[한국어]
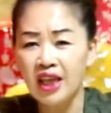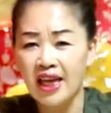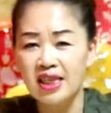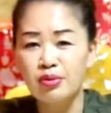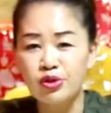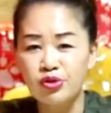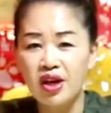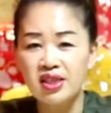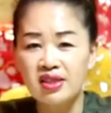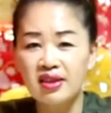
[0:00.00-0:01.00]
다 잡을
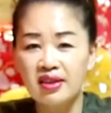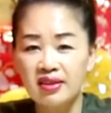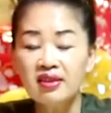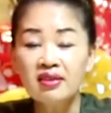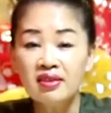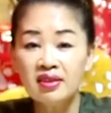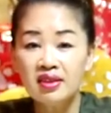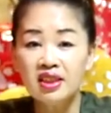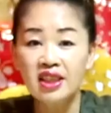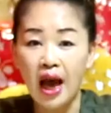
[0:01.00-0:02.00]
수가 있어요. 네.
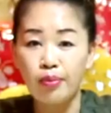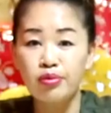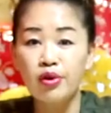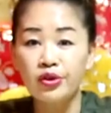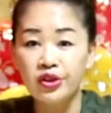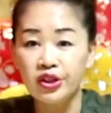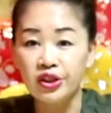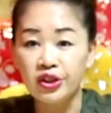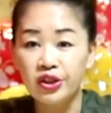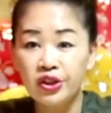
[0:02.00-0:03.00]
그렇게 아픈
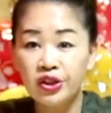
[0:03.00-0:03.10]
것들은.